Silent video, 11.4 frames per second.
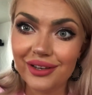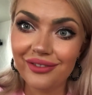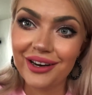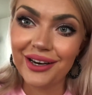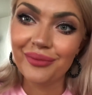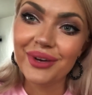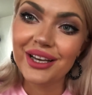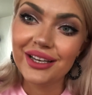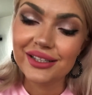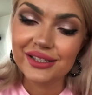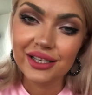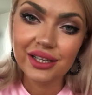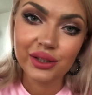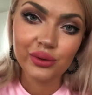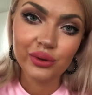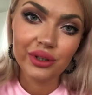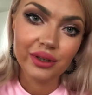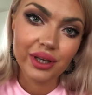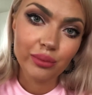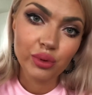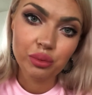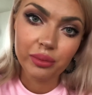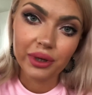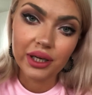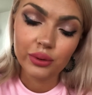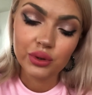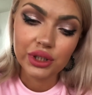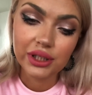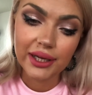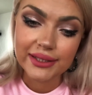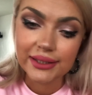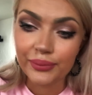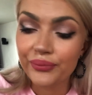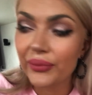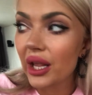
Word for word: наваром денег, но и кому-то помогают, очень классно.